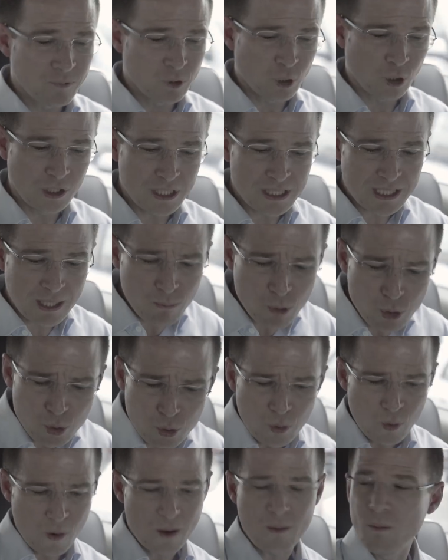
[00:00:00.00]
donde estamos
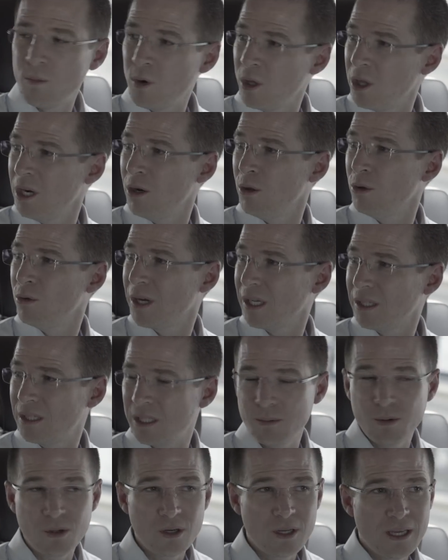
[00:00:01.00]
un nuevo modelo
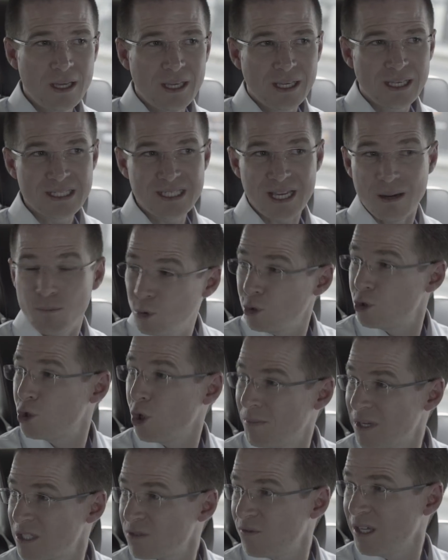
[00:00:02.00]
educativo que sea
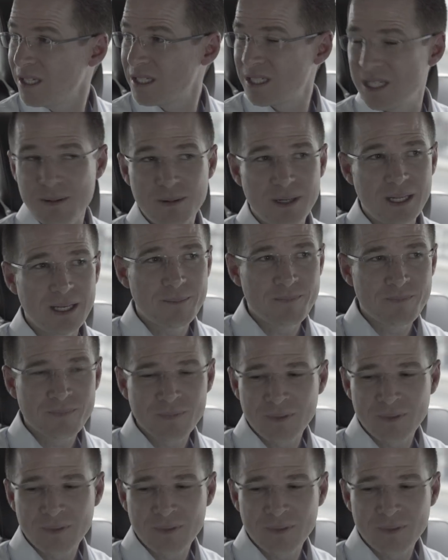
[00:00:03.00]
mucho más flexible,